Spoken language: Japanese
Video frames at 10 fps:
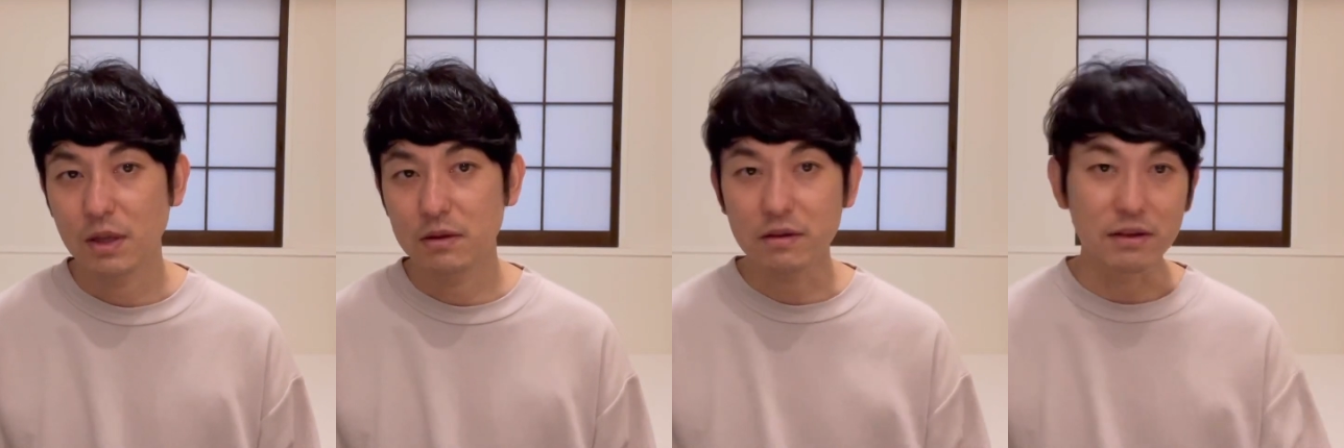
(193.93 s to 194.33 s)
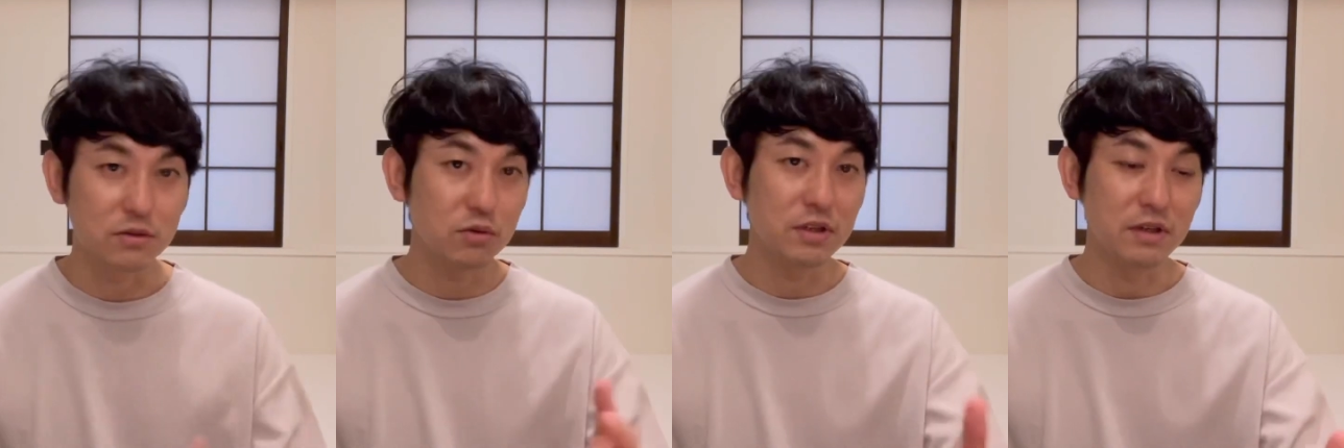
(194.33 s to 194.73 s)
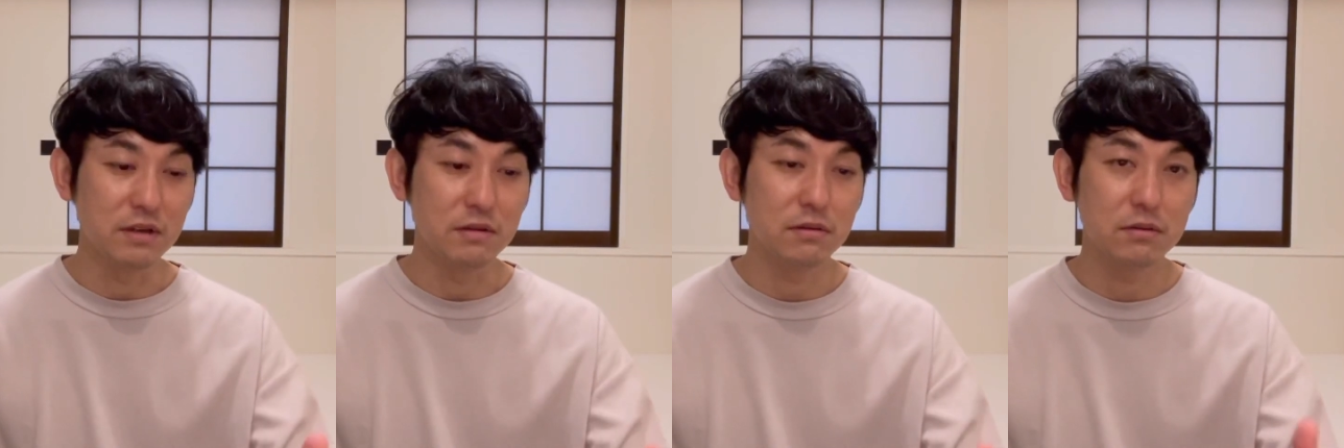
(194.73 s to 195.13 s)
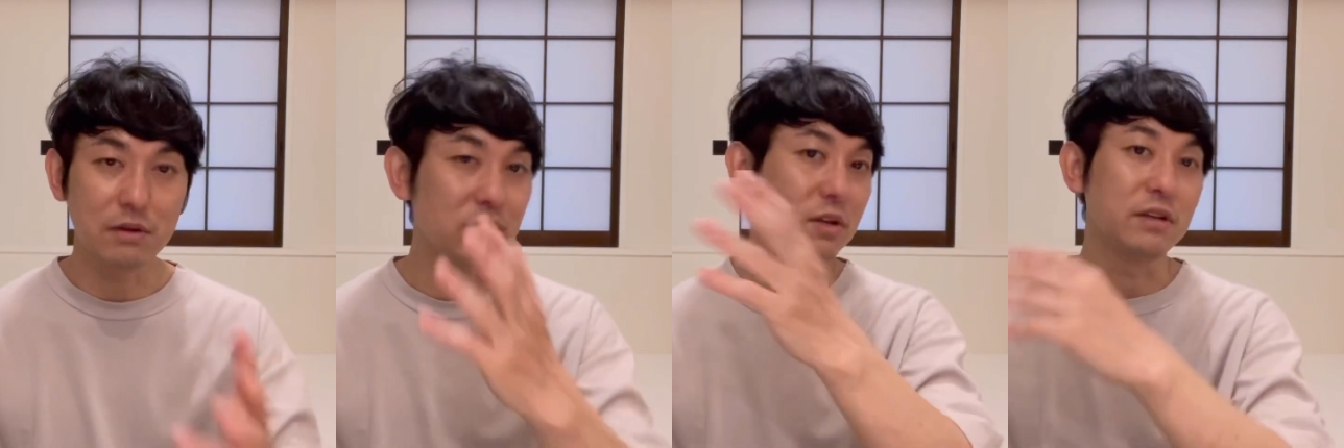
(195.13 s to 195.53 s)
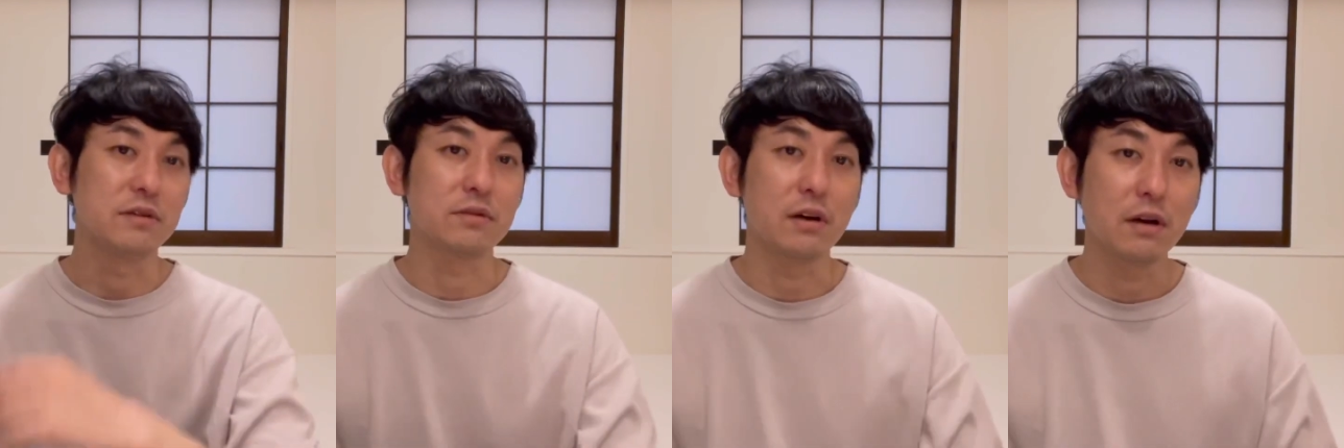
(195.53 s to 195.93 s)
だって推理なくていいん
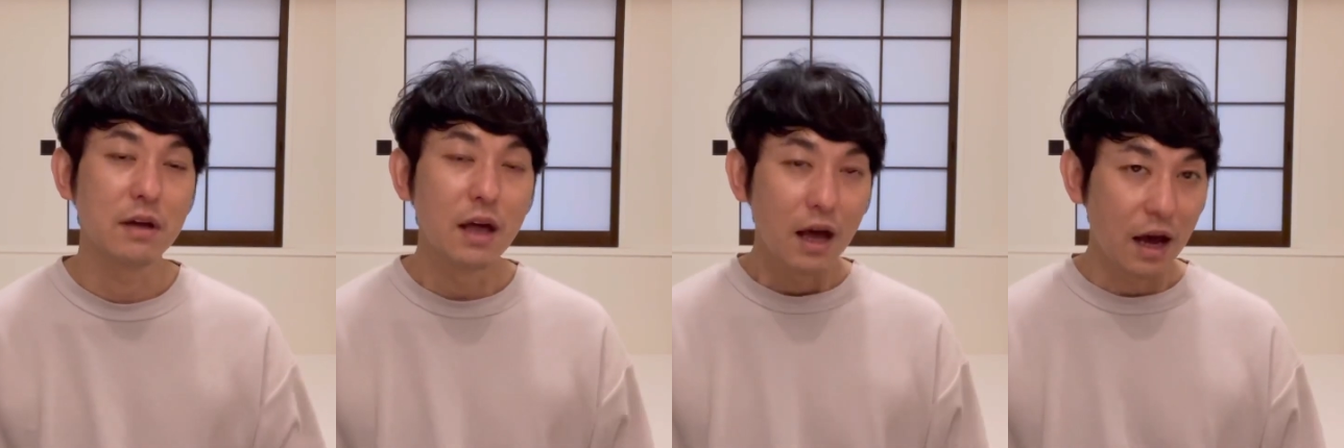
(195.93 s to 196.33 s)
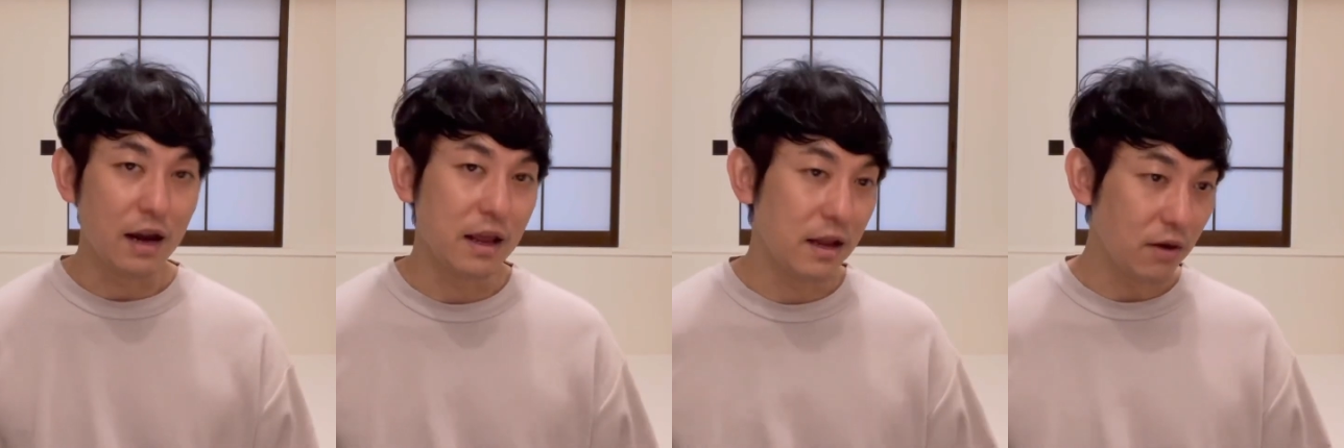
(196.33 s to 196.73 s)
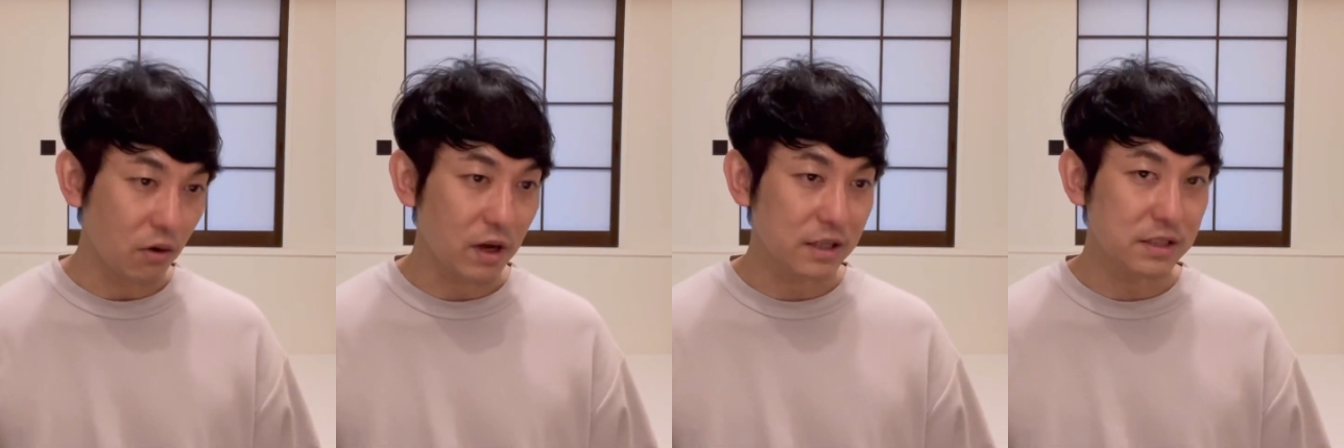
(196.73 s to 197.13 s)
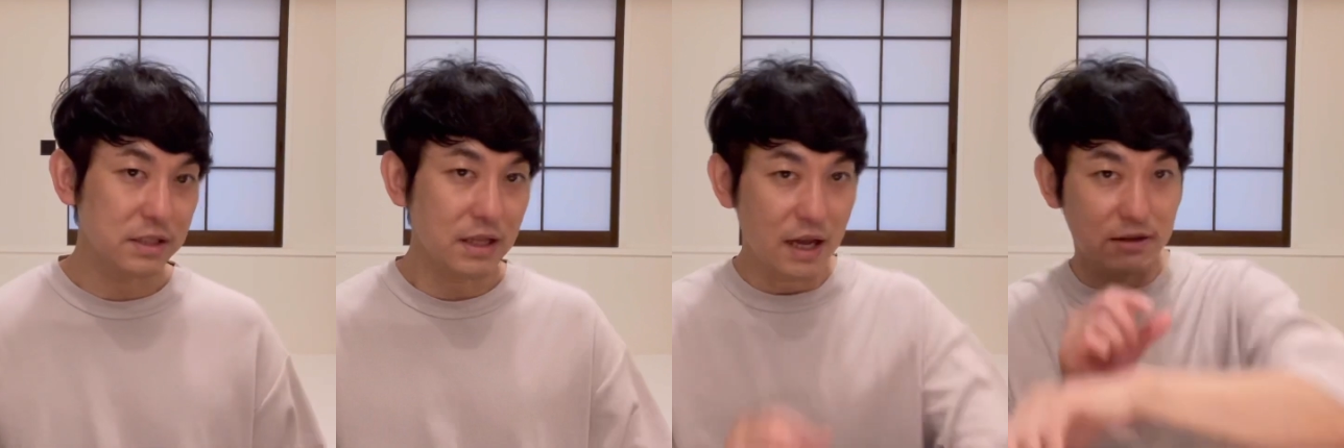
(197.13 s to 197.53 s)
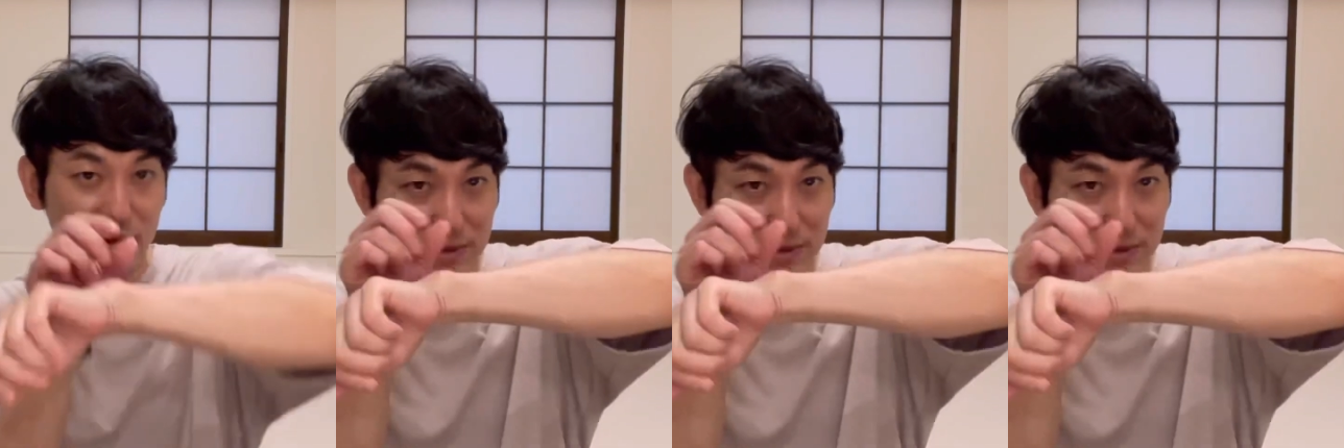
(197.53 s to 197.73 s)
ですから。あれれ、おかしいなってま